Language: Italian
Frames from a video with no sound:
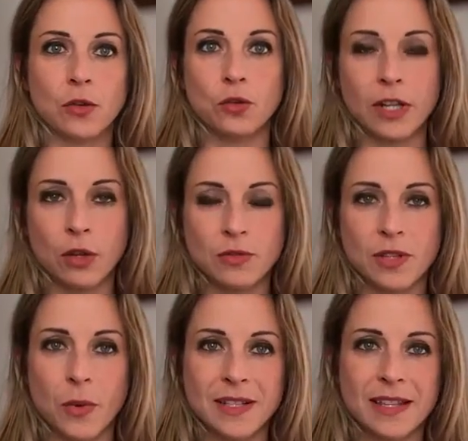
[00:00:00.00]
con le
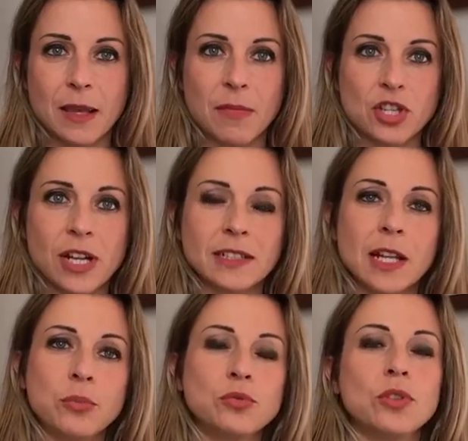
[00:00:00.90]
conseguenze che immaginate
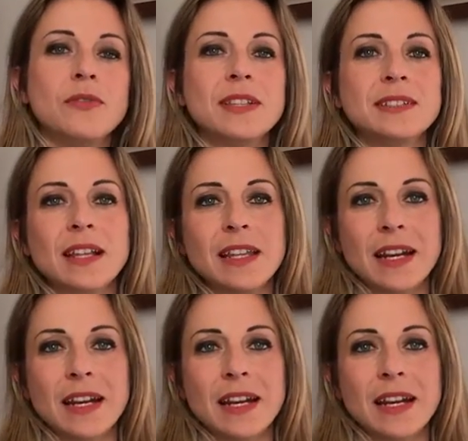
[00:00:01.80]
dal punto di vista del